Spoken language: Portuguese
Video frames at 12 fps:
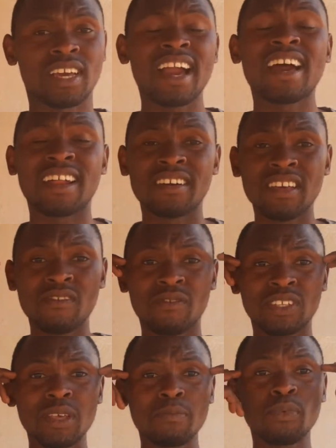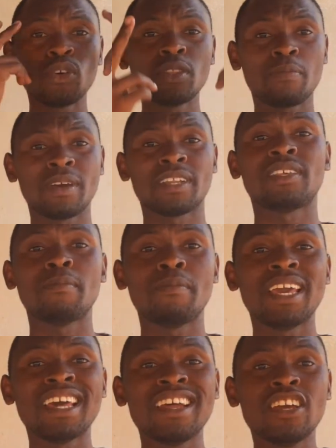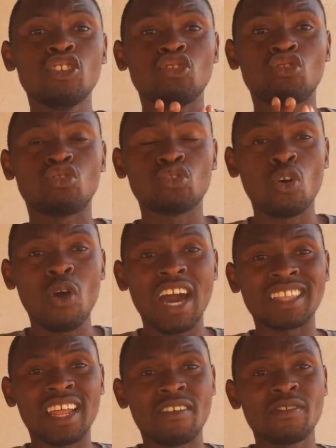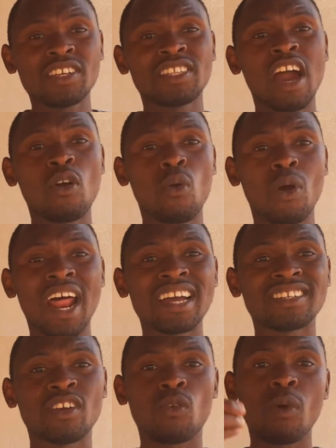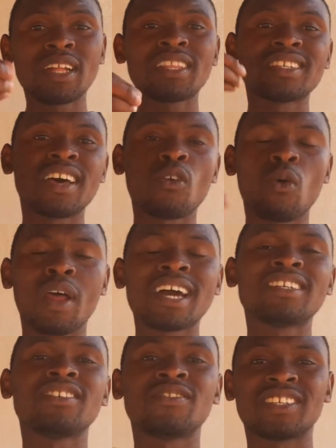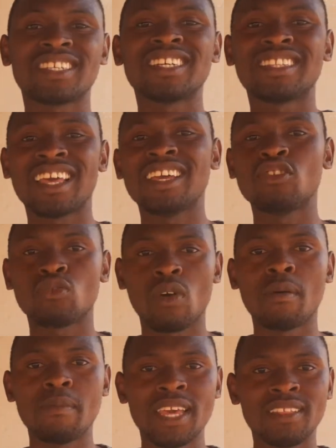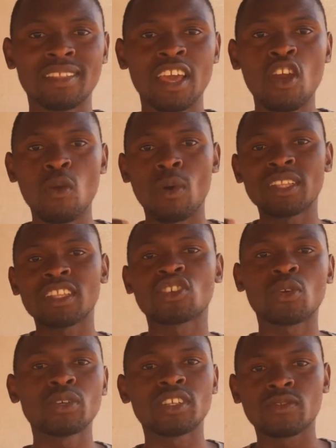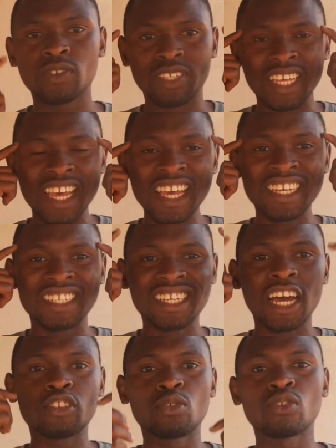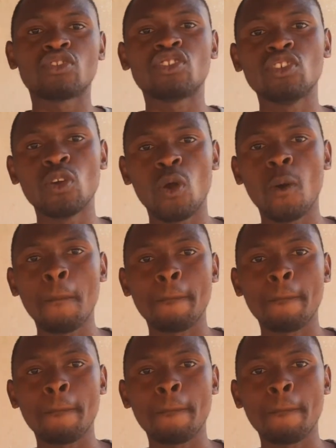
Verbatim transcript: Cara, você pode perceber só através da ancoragem, quantas ancoragens você tem em sua mente, quantas coisas você já associou.